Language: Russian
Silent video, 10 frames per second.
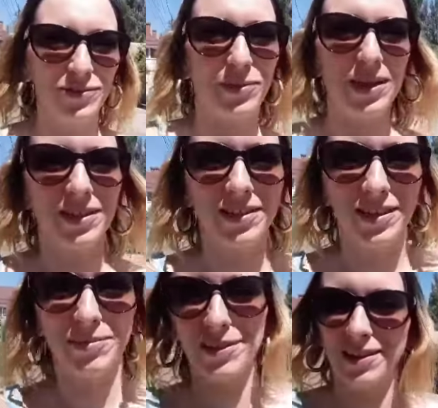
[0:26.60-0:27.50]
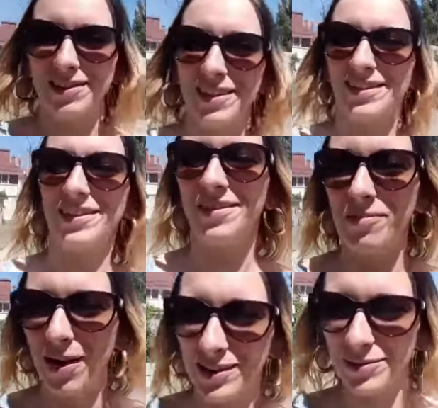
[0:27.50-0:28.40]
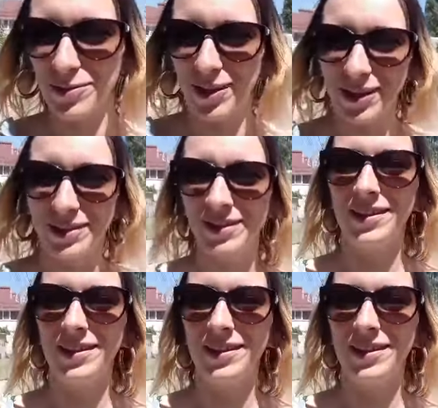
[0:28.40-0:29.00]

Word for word: ну месяц не были, ладно, максимум так.